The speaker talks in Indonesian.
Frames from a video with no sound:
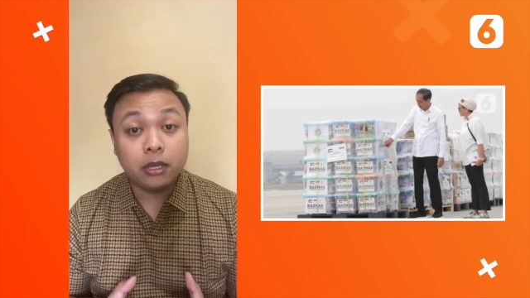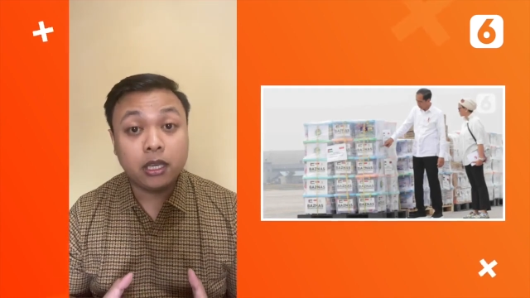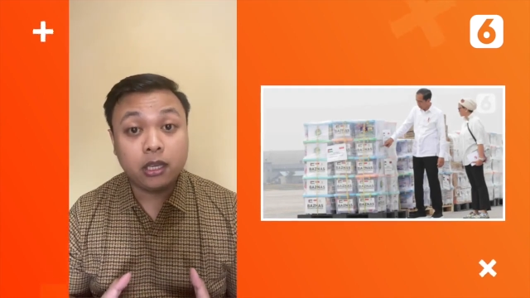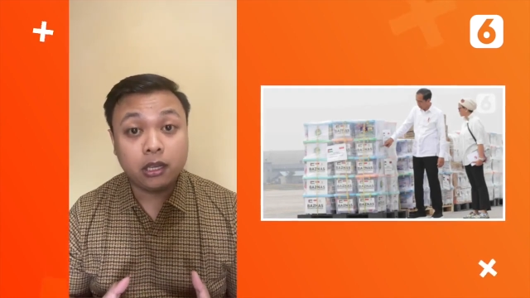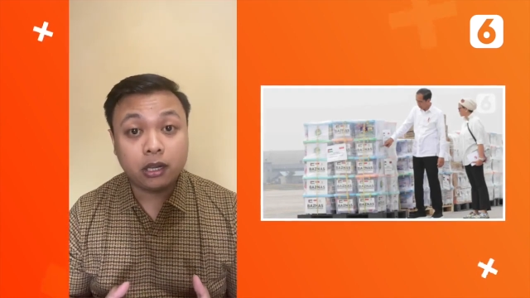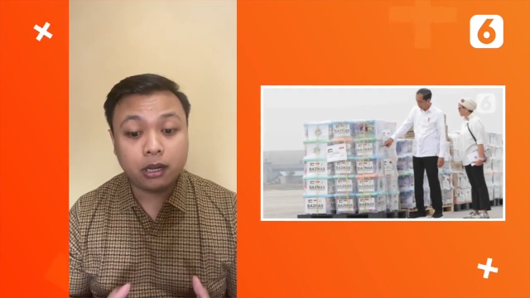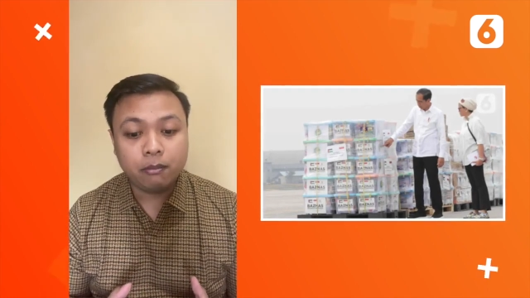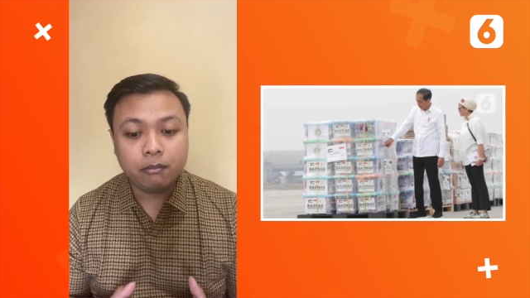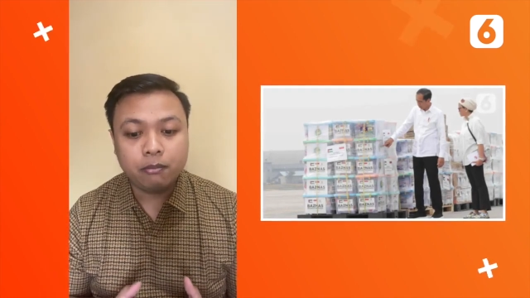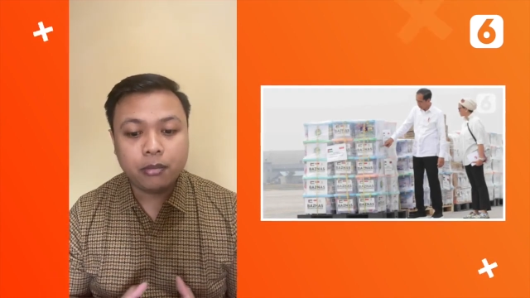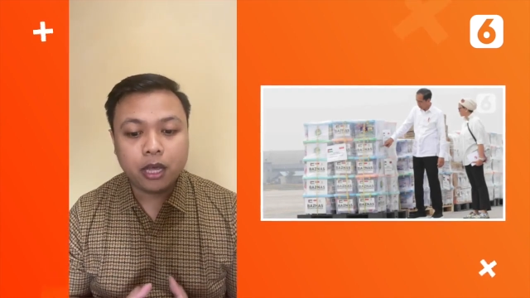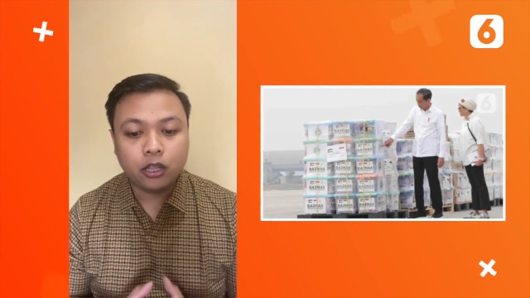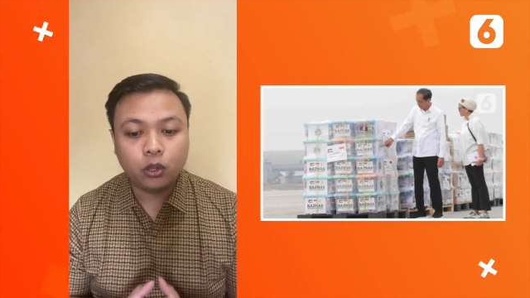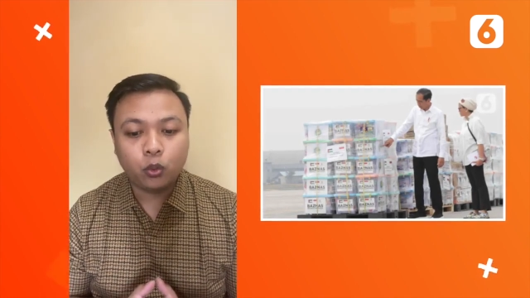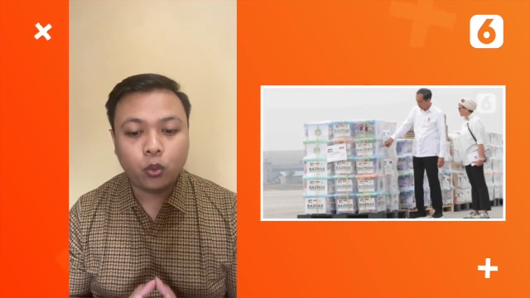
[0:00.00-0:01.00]
mengirim
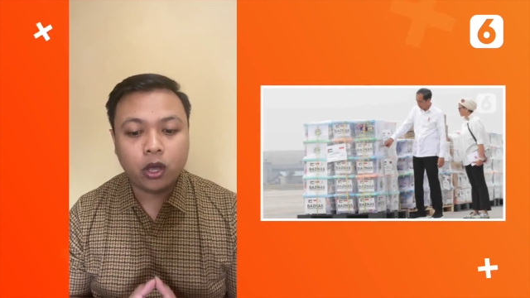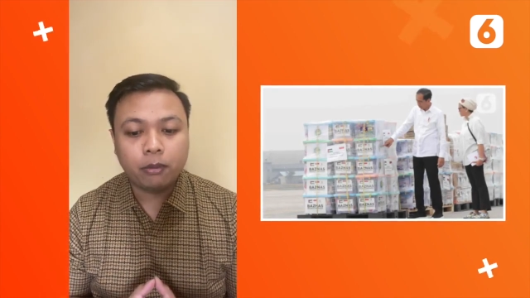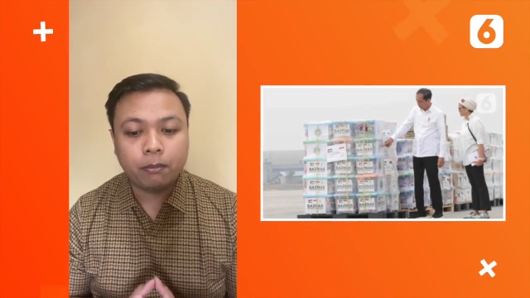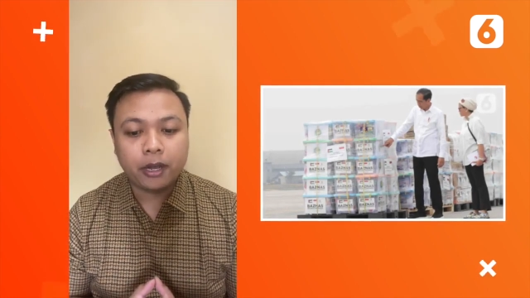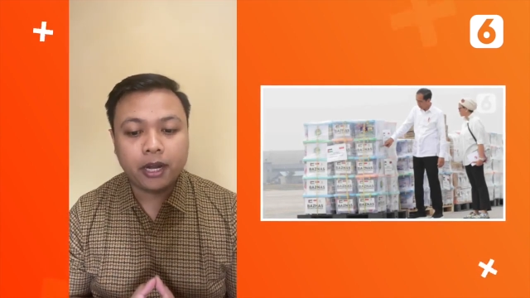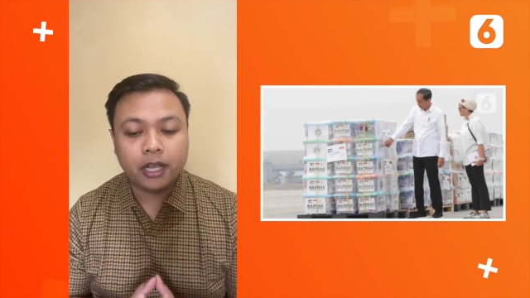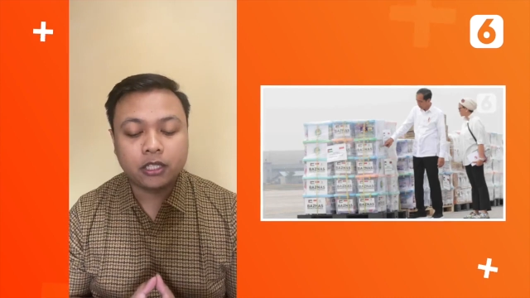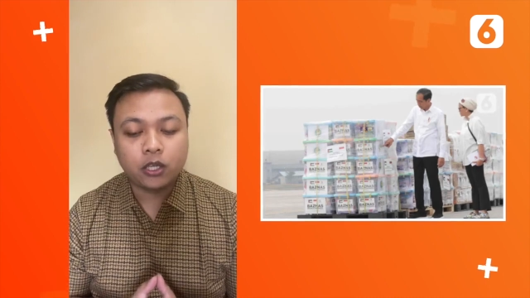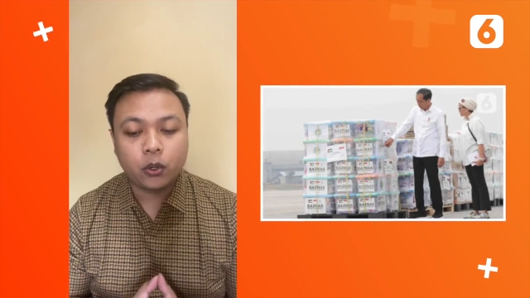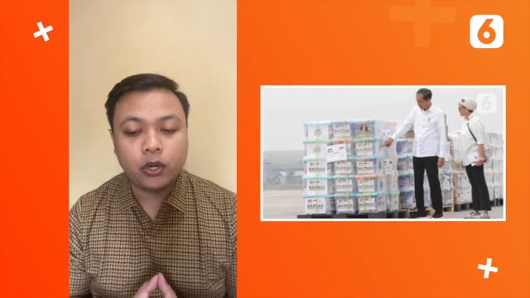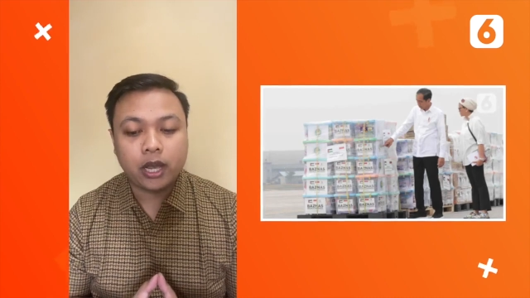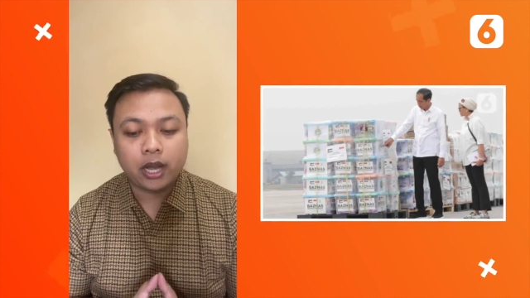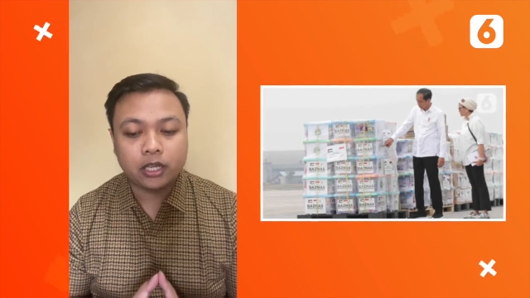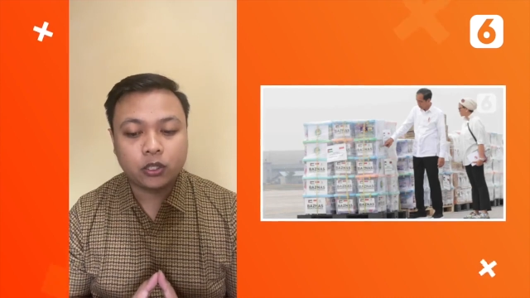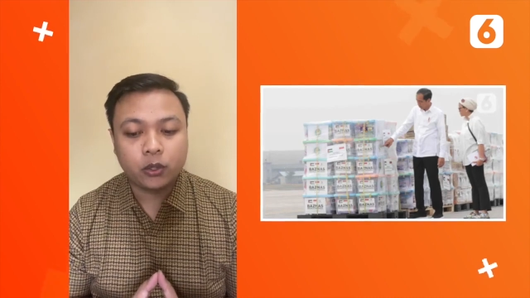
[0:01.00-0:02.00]
bantuan pada
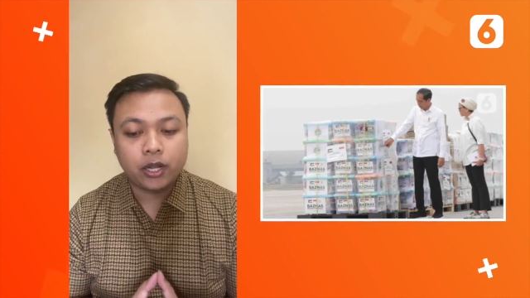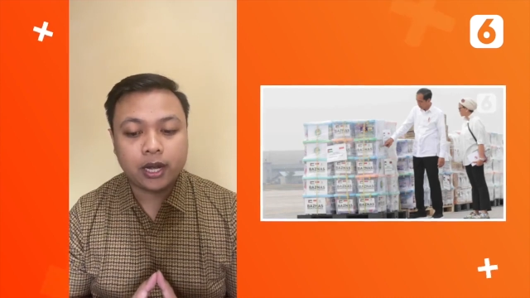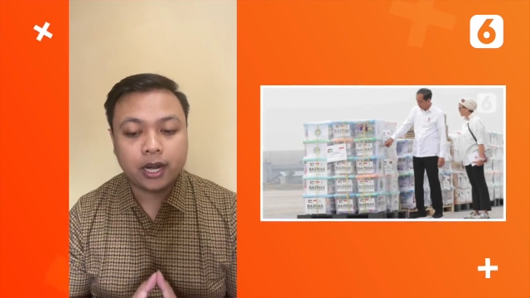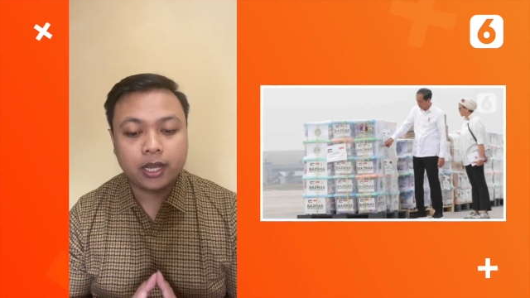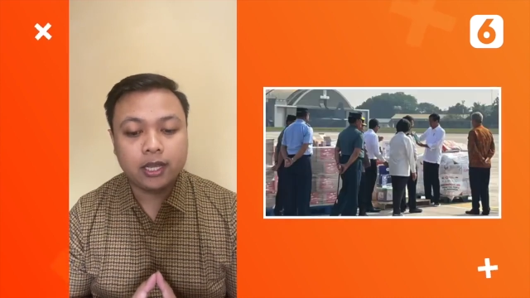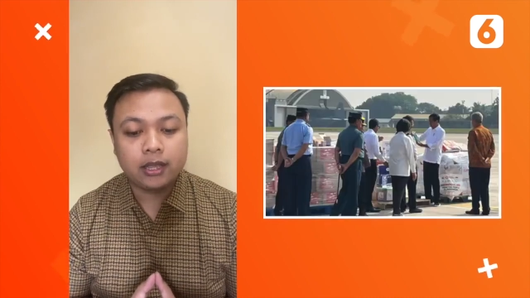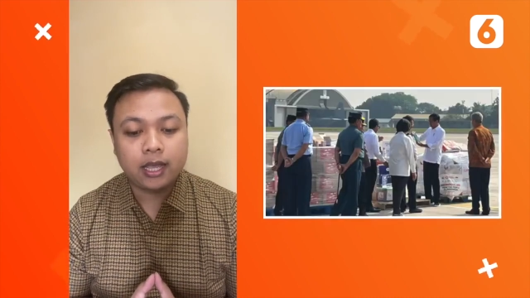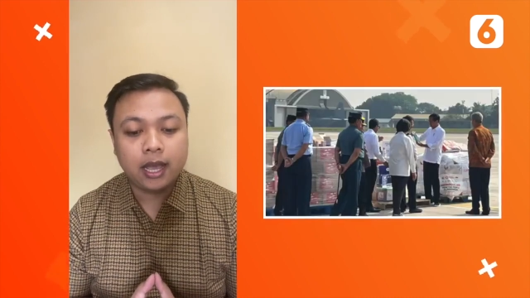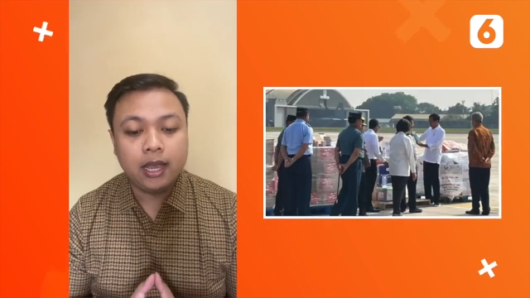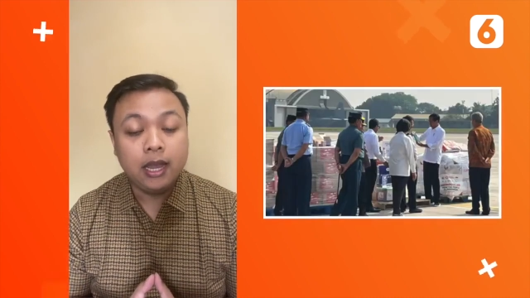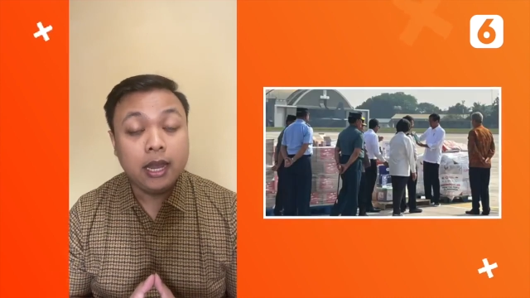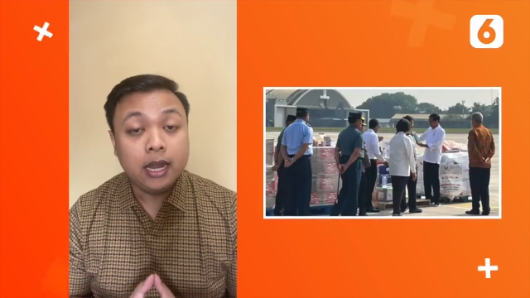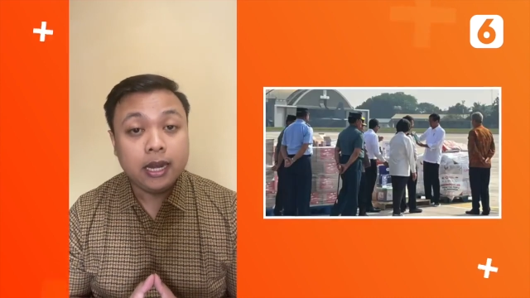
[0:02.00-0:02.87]
saudara-saudara kita